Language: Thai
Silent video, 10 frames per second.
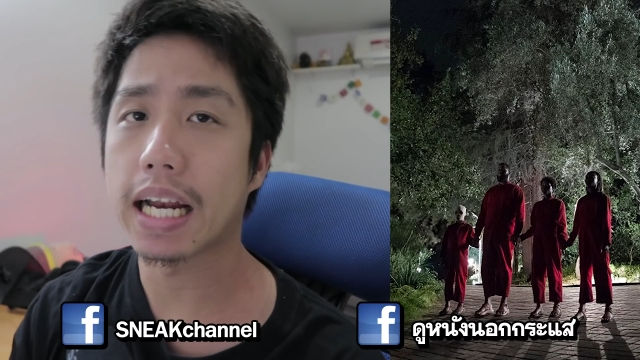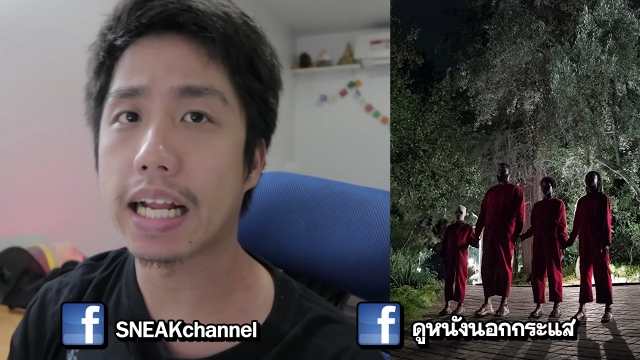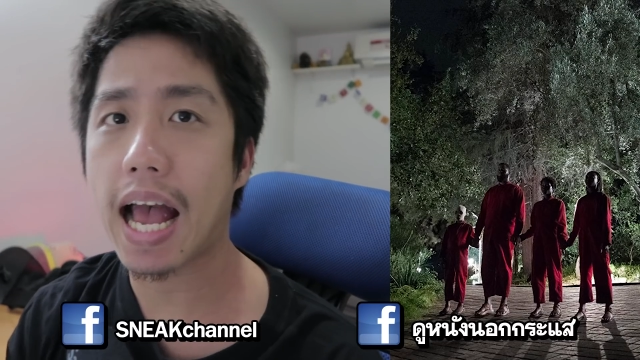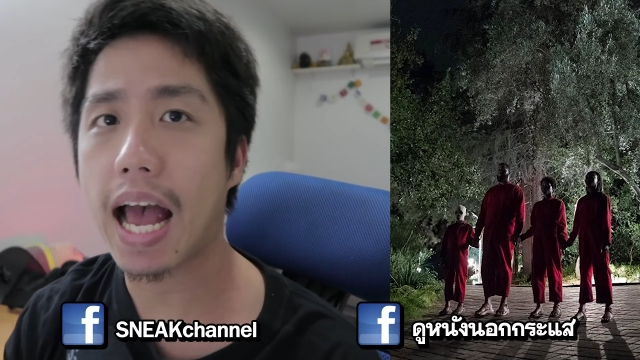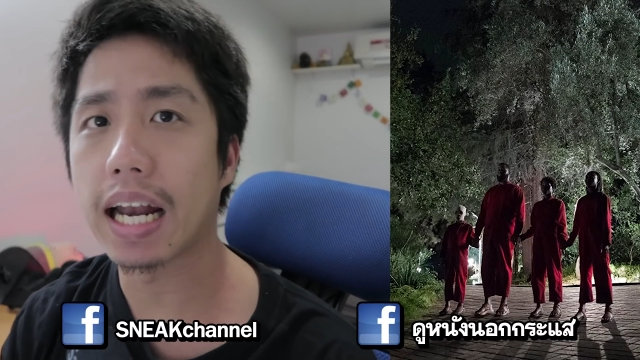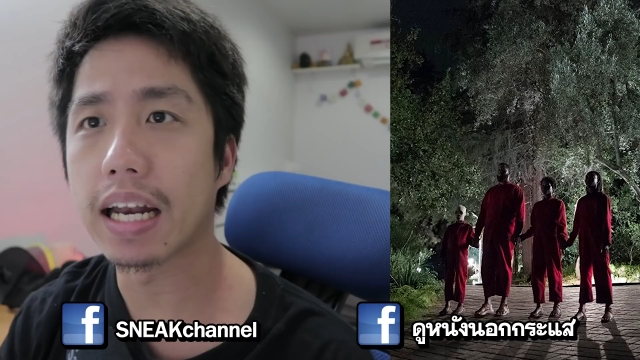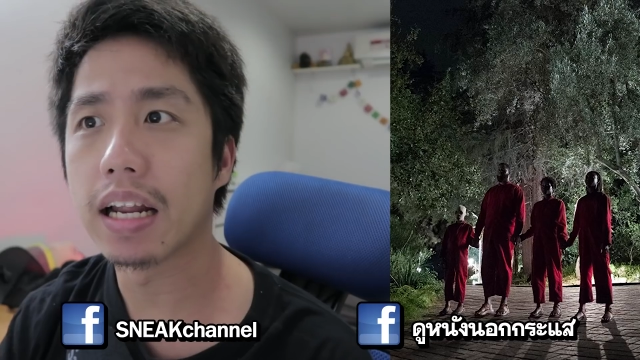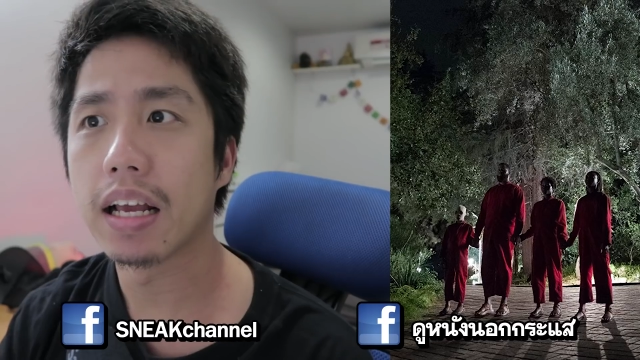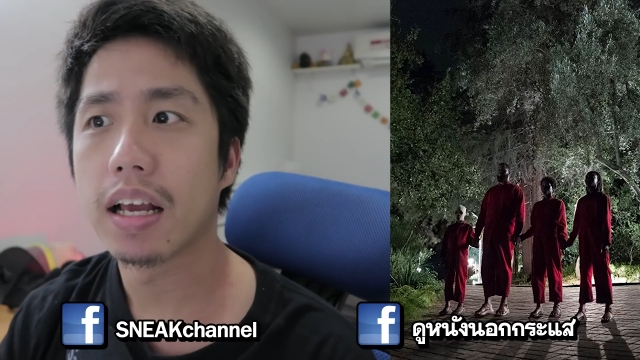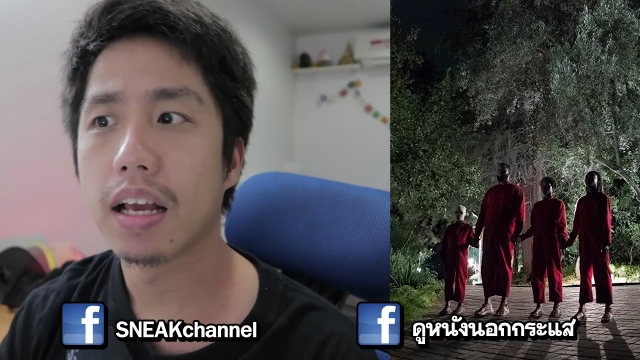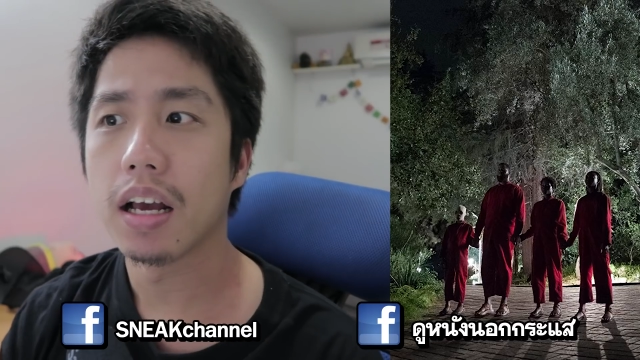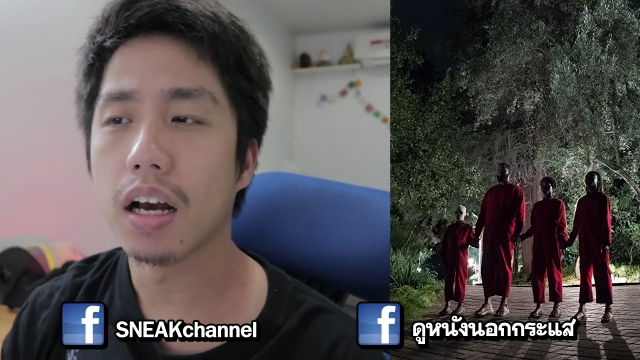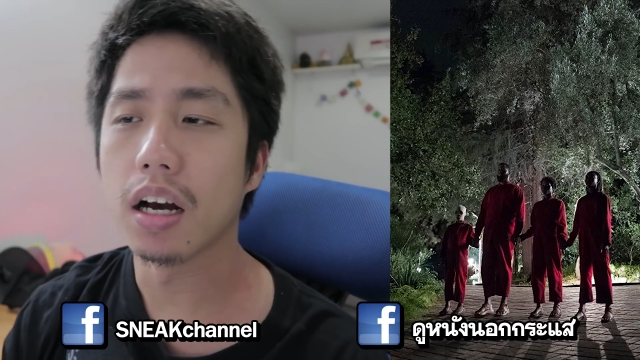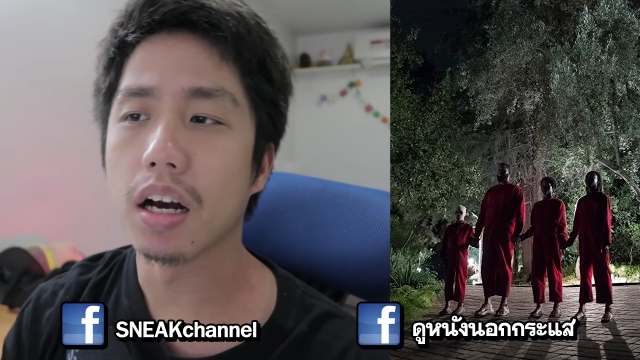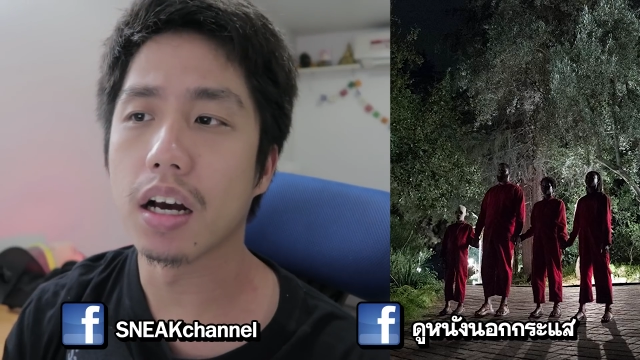เหตุการณ์
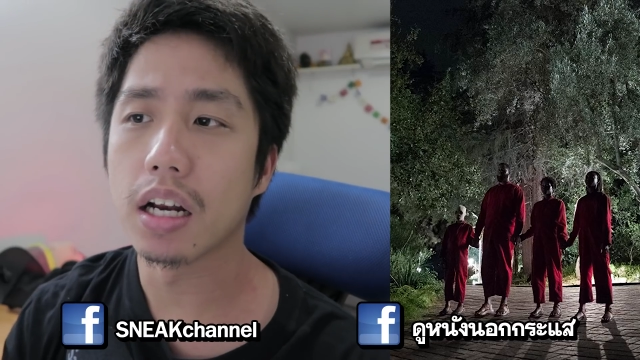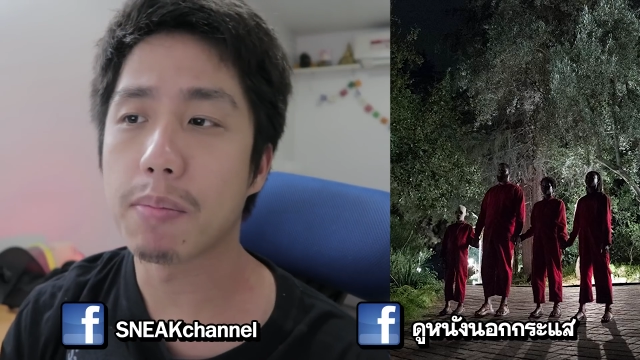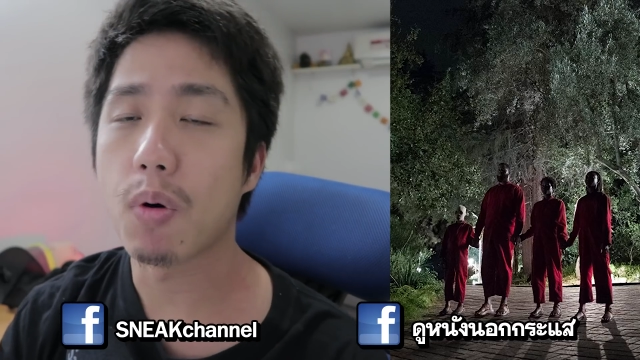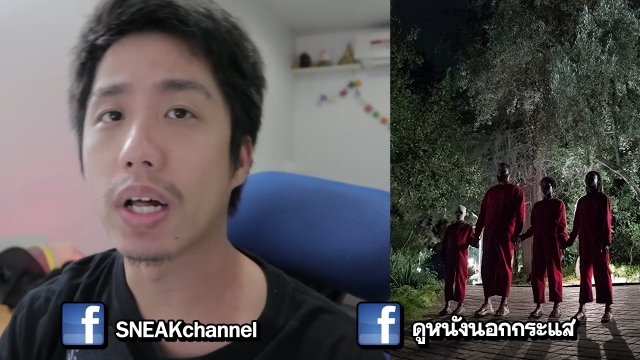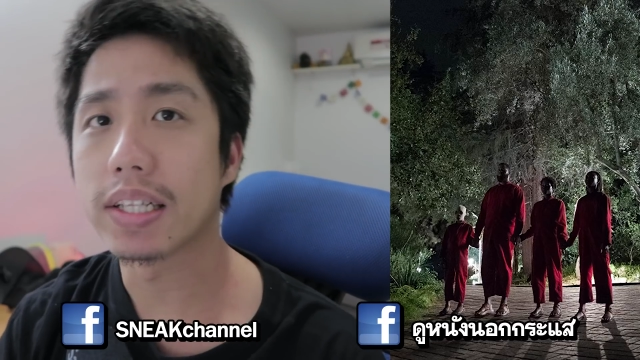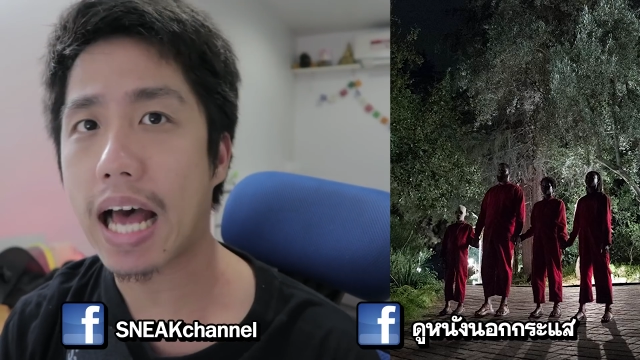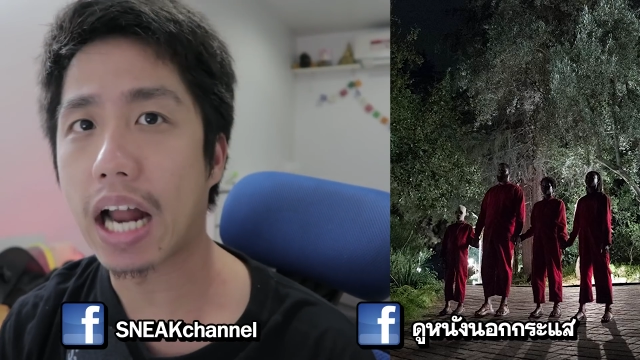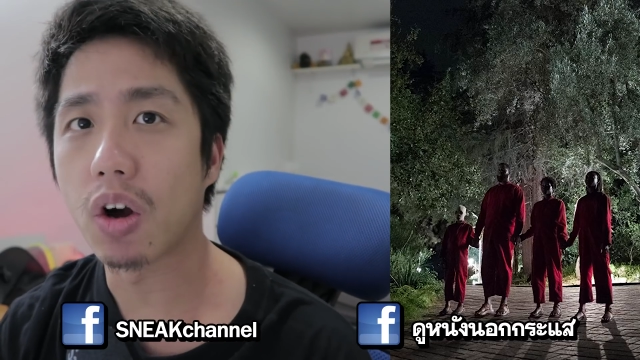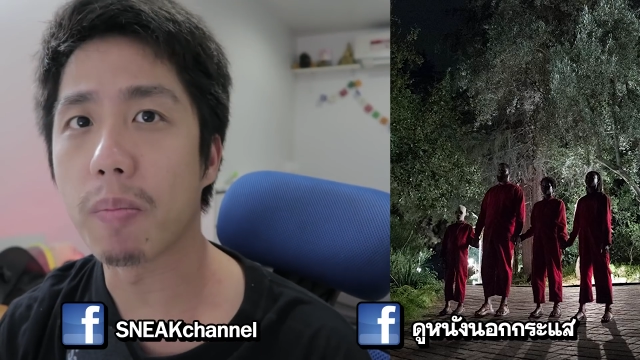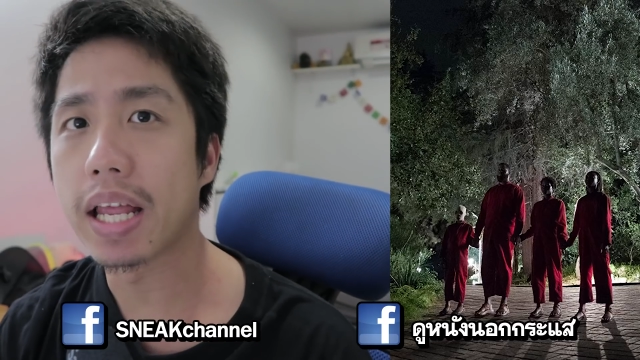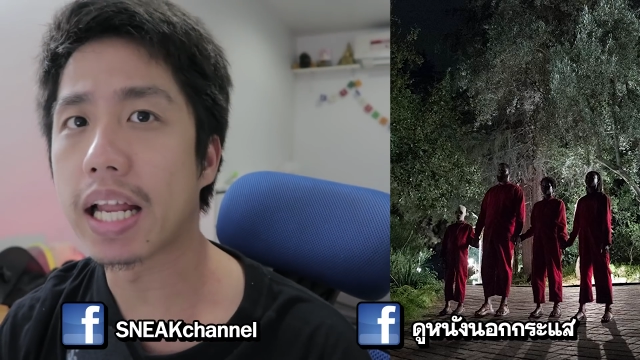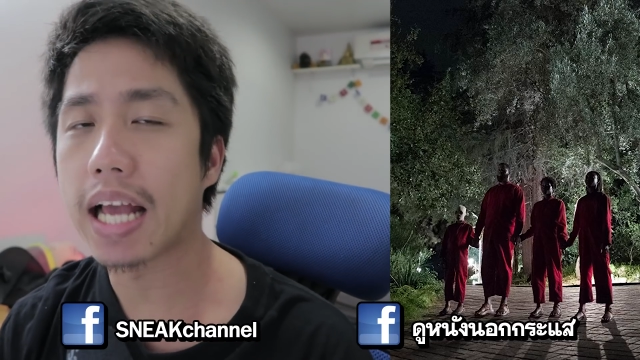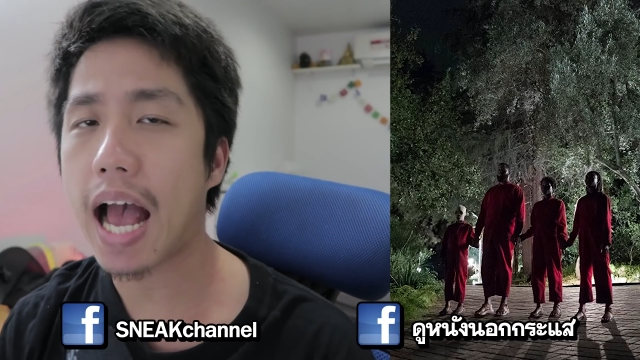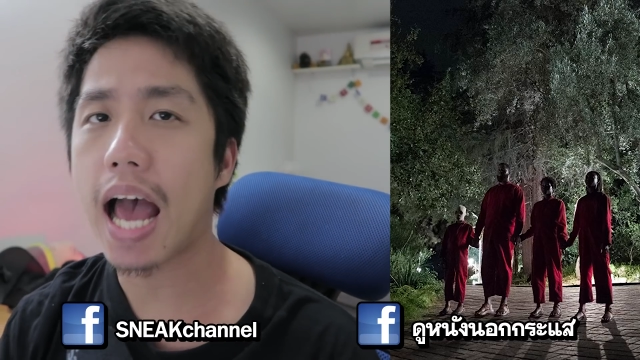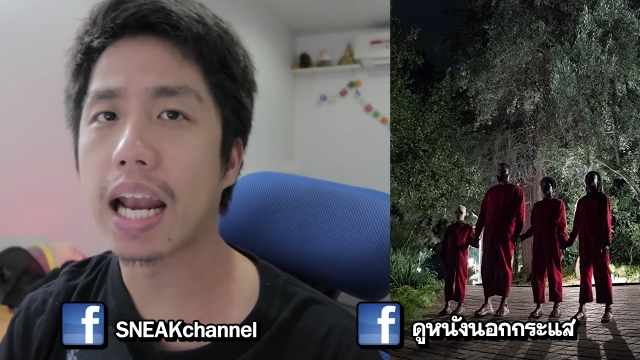ในประวัติศาสตร์ของอเมริ
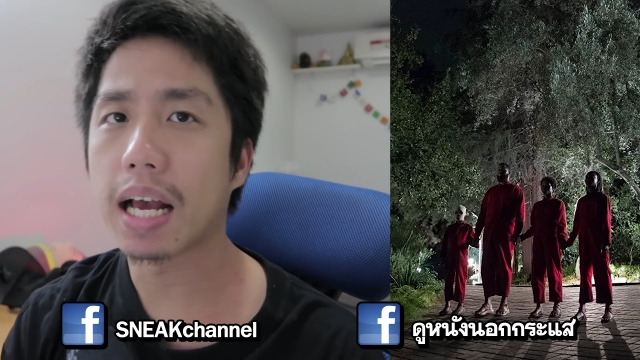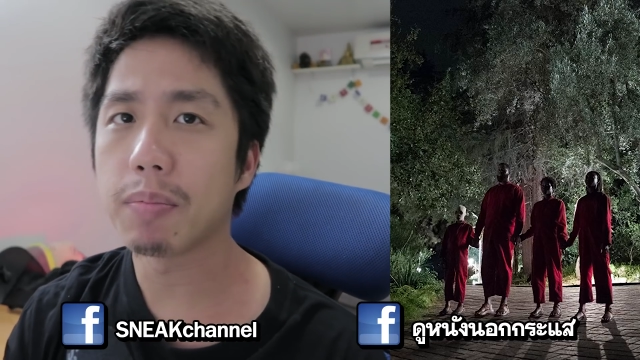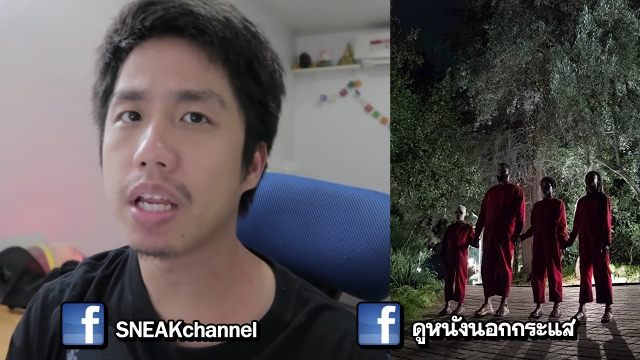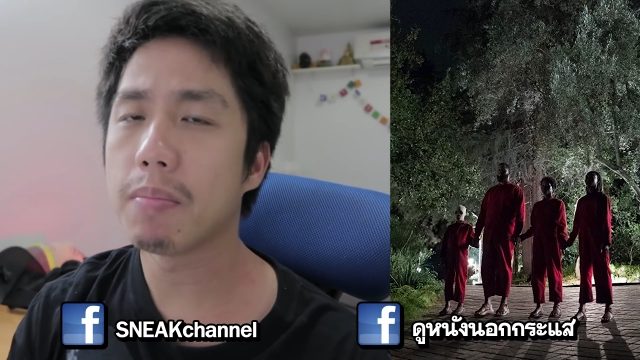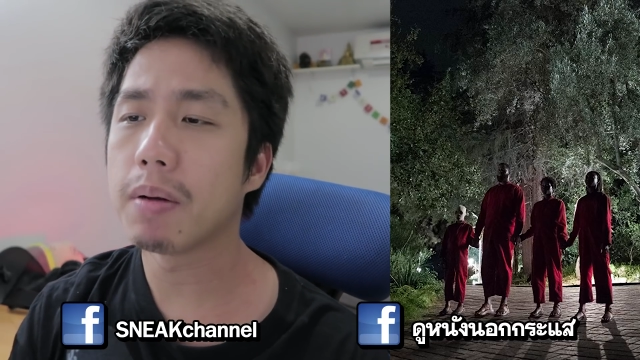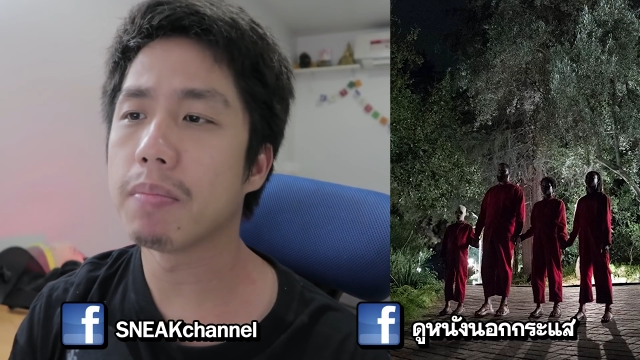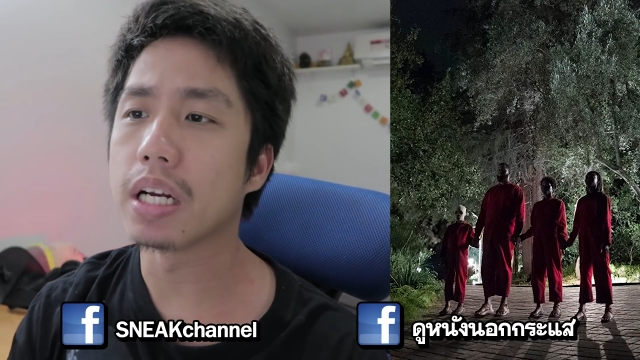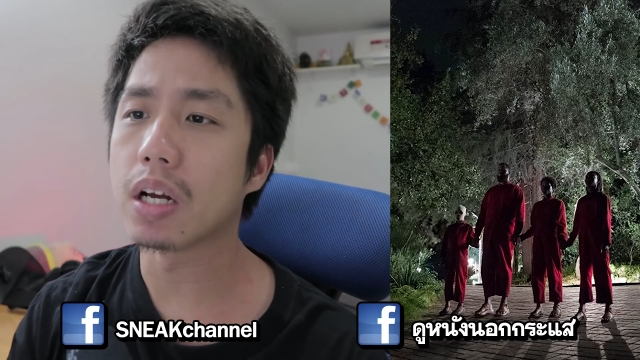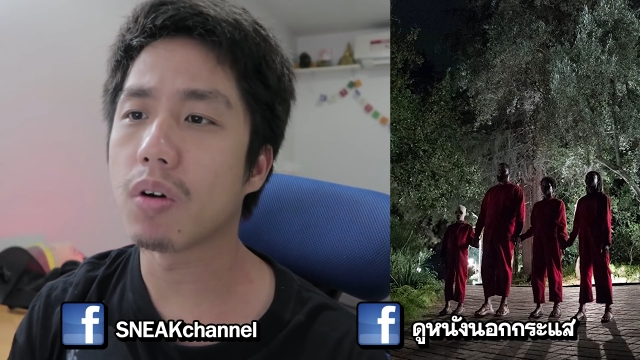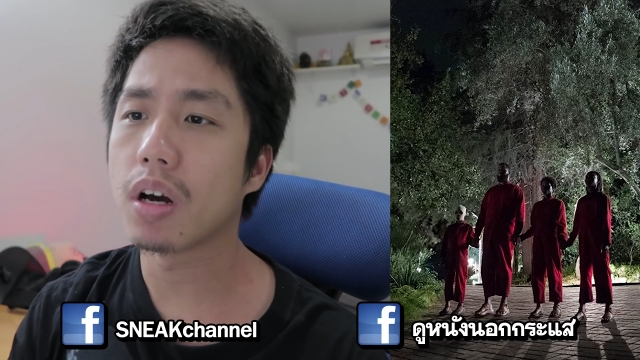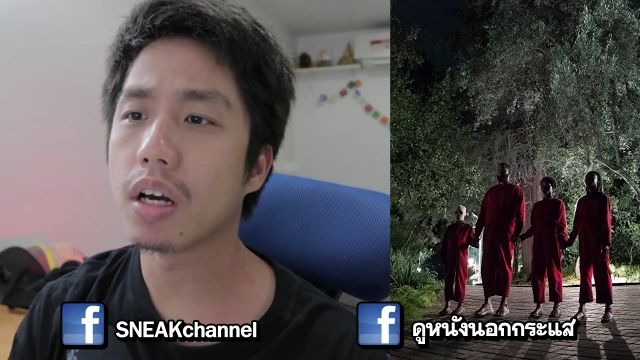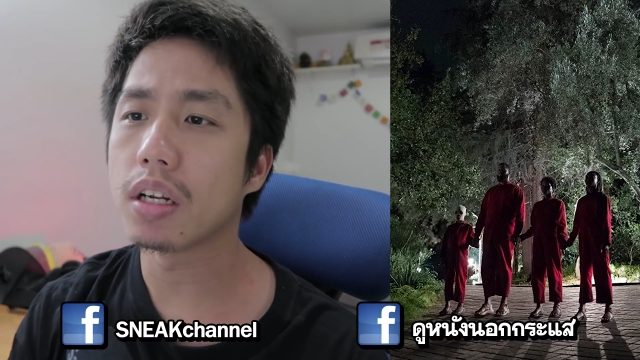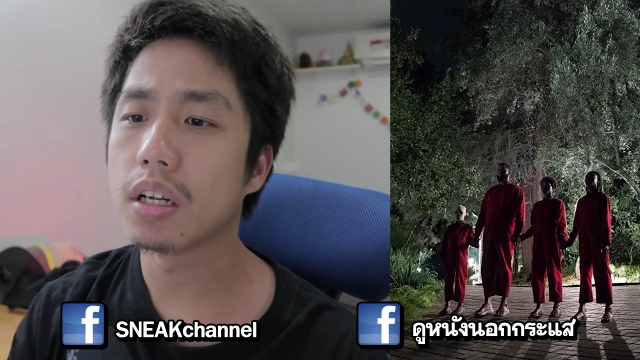กานะครับที่มันเหมือนกับว่า